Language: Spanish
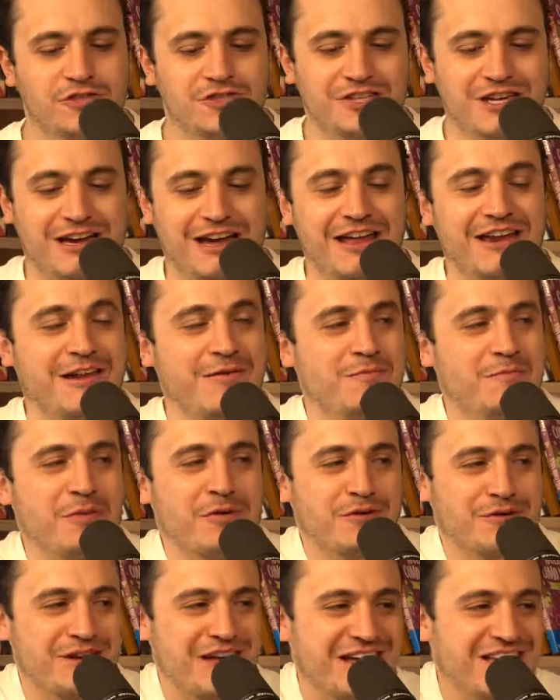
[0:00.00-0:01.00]
sacar el
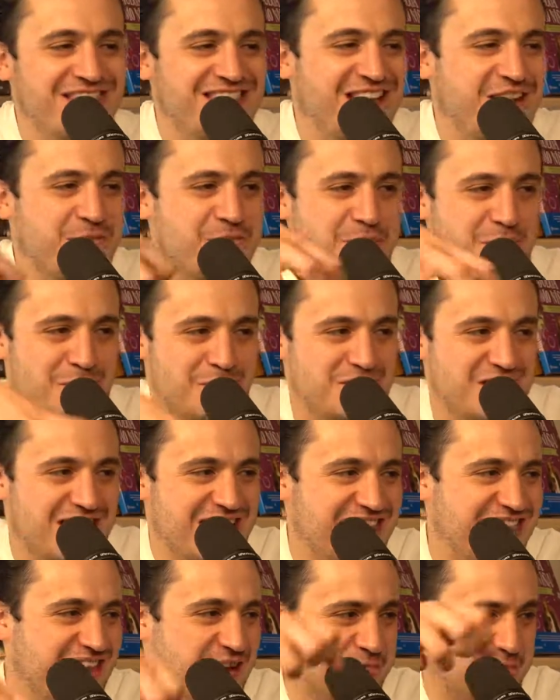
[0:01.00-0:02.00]
porqué del
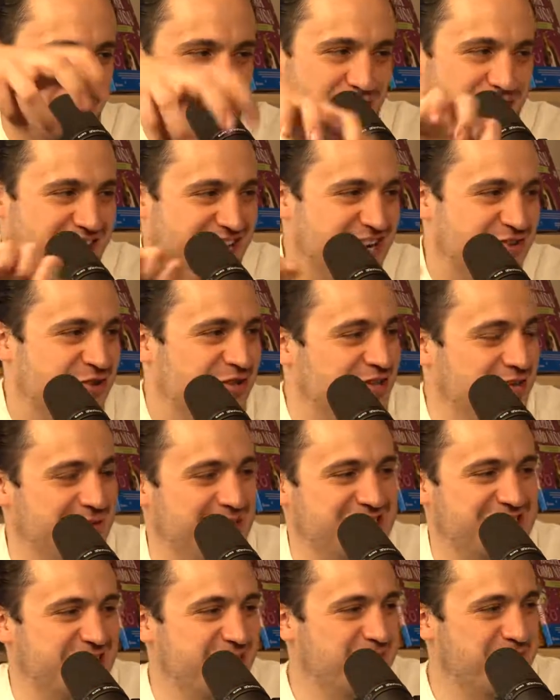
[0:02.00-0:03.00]
porqué del porqué. No te
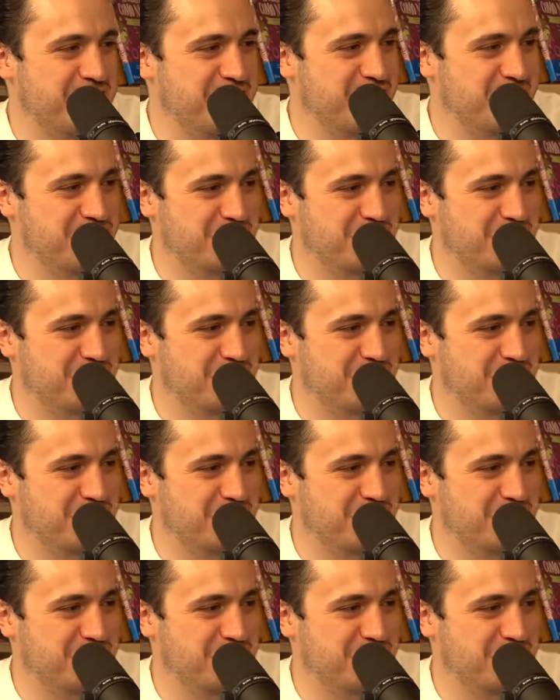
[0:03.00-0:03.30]
vas al primer